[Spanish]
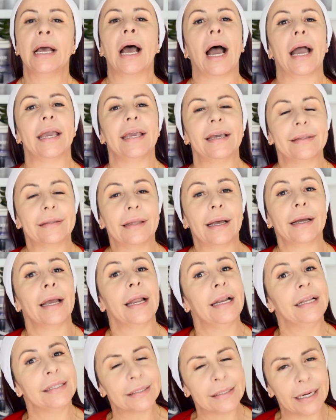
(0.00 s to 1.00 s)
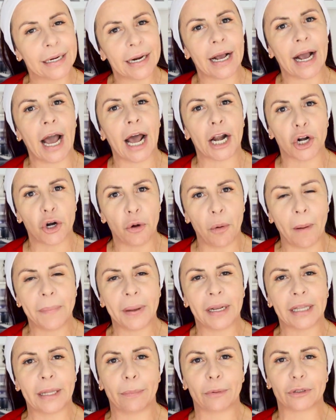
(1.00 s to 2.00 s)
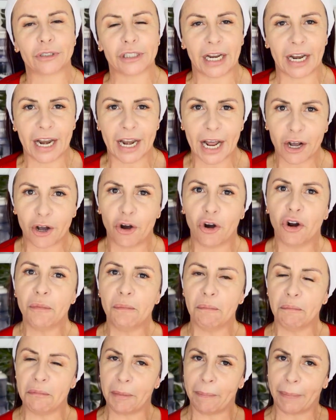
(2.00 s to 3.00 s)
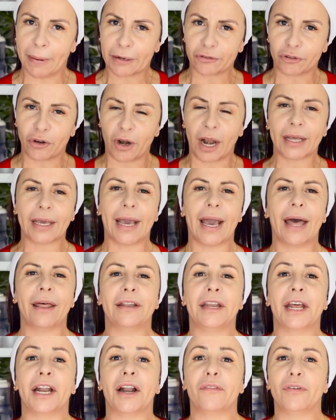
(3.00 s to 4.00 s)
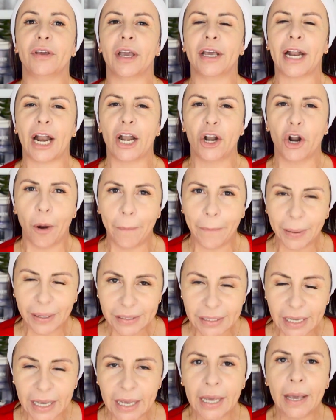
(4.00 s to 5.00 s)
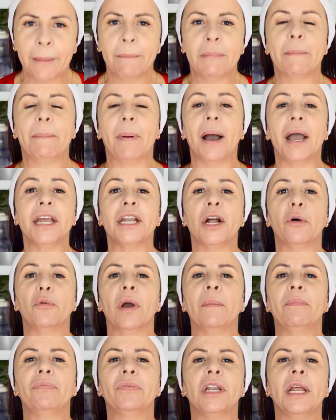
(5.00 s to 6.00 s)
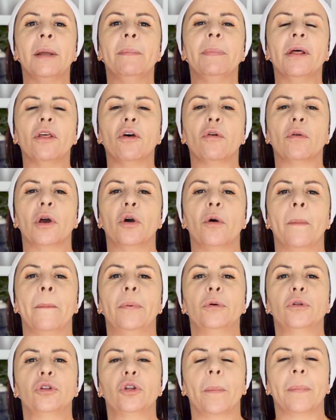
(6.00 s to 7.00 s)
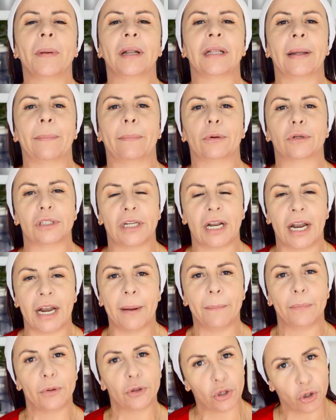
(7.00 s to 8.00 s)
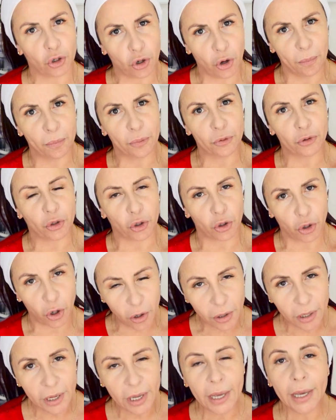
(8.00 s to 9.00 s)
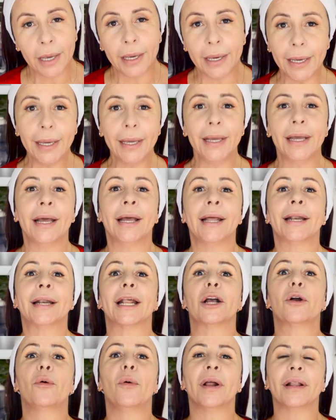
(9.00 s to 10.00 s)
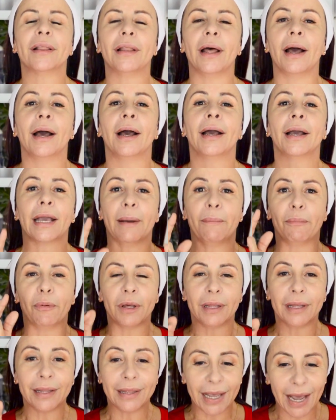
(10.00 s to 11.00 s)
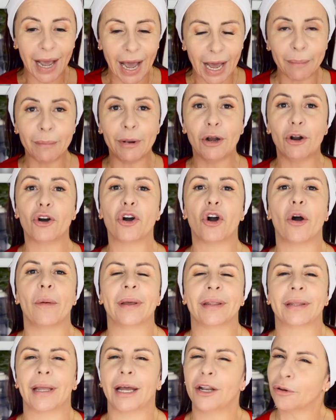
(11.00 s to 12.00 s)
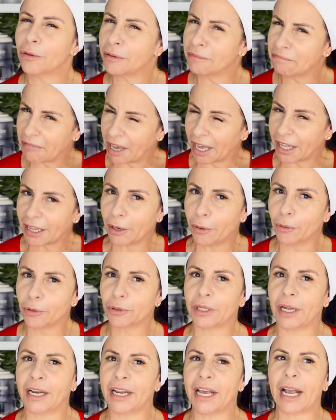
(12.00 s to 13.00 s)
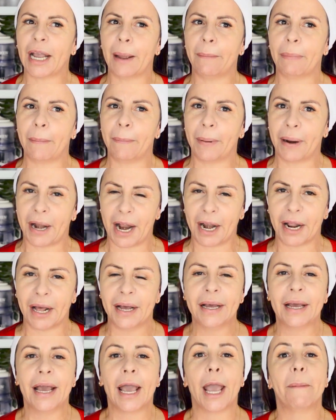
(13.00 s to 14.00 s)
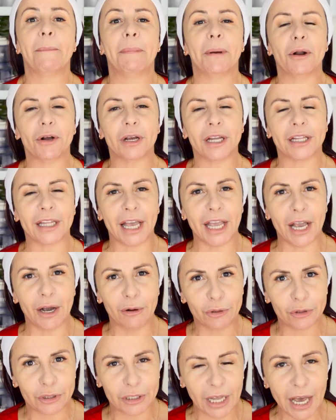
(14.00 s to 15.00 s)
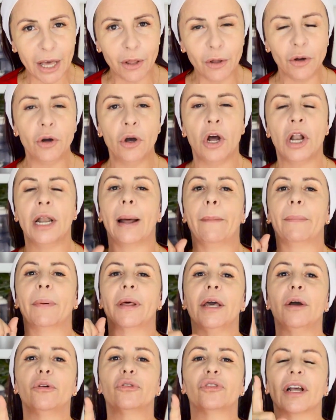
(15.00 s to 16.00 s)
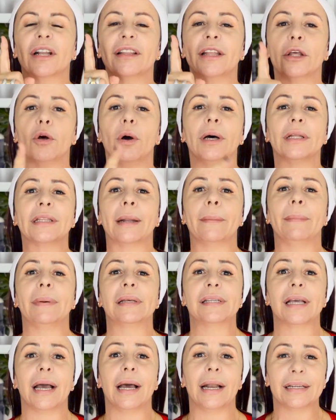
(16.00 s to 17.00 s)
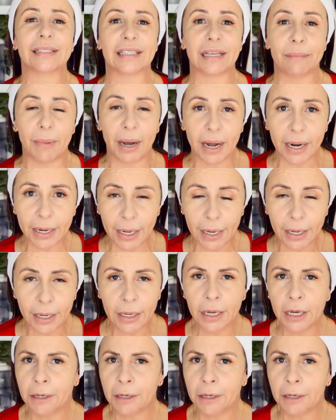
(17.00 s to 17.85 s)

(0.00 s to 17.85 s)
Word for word: Ahí está en el Instagram arroba piel de porcelana col, mi personal que es Adriana Vieira López, mi página web www.pieldeporcelana.com.co y Recuerda que puedes dejarme en los comentarios qué te gustaría que preparara. Espero que te haya gustado. La puedes usar de dos a tres veces a la semana.